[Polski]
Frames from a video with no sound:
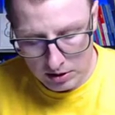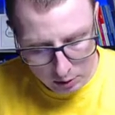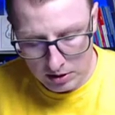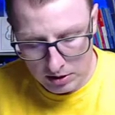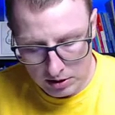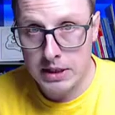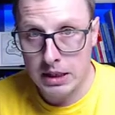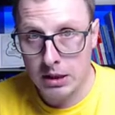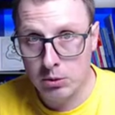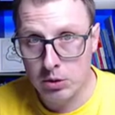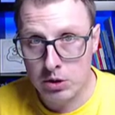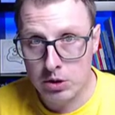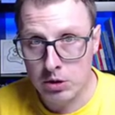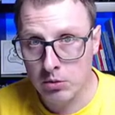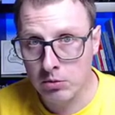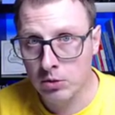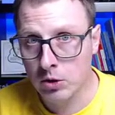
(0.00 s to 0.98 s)
zjawiska, które
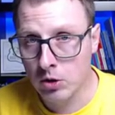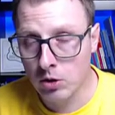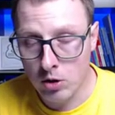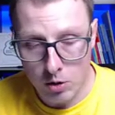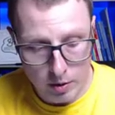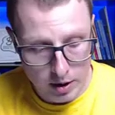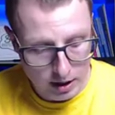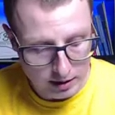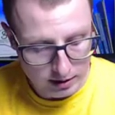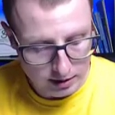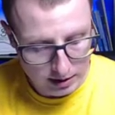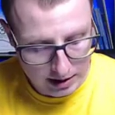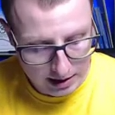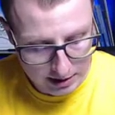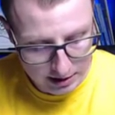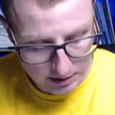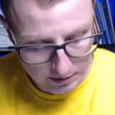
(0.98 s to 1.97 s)
są dookoła
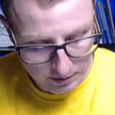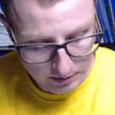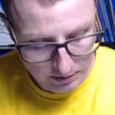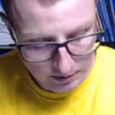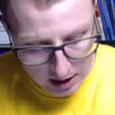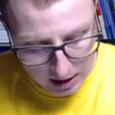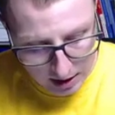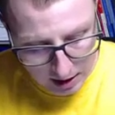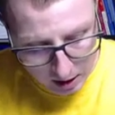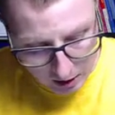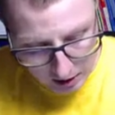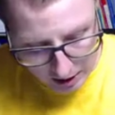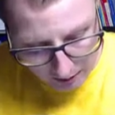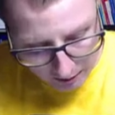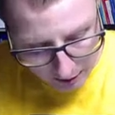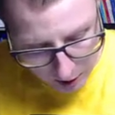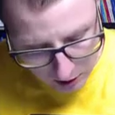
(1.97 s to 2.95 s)
nas. Ok,
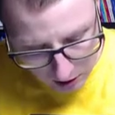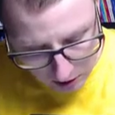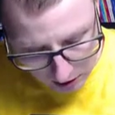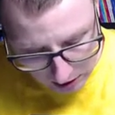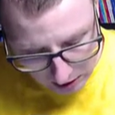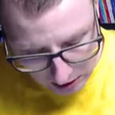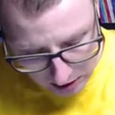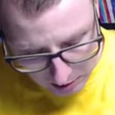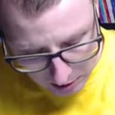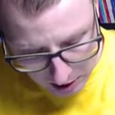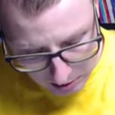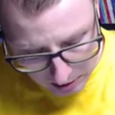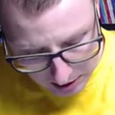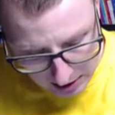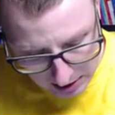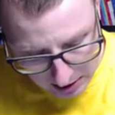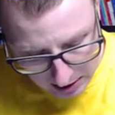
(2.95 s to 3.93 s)
no to jedziemy
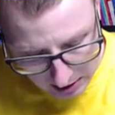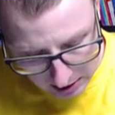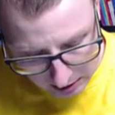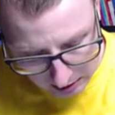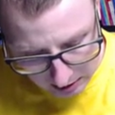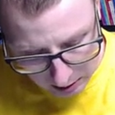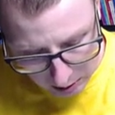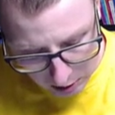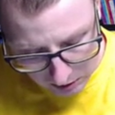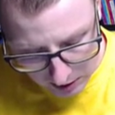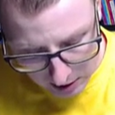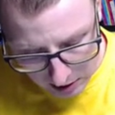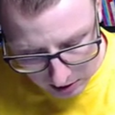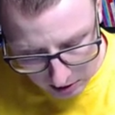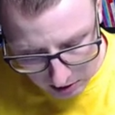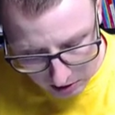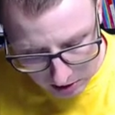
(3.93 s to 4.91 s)
sobie dalej. Jak już
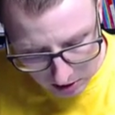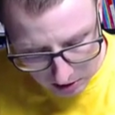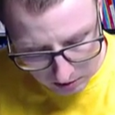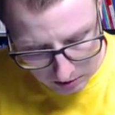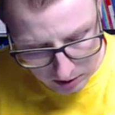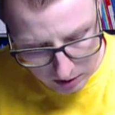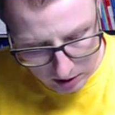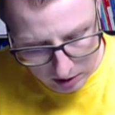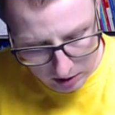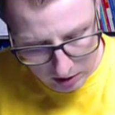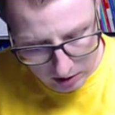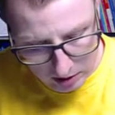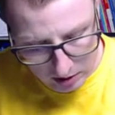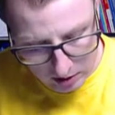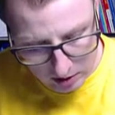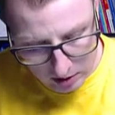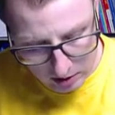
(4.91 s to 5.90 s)
wiecie, co to są,
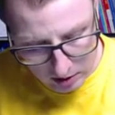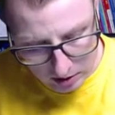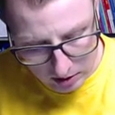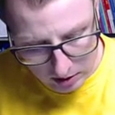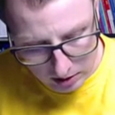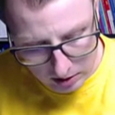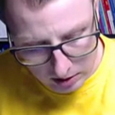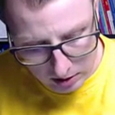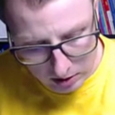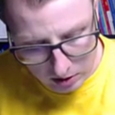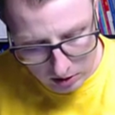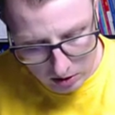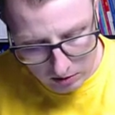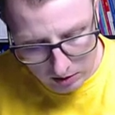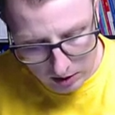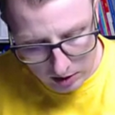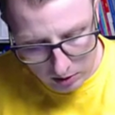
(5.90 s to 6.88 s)
e, co to
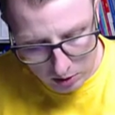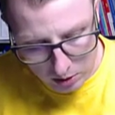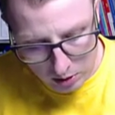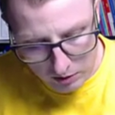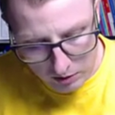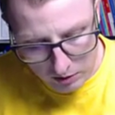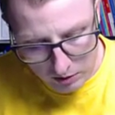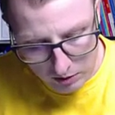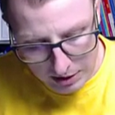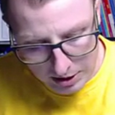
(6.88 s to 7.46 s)
są te oddziaływania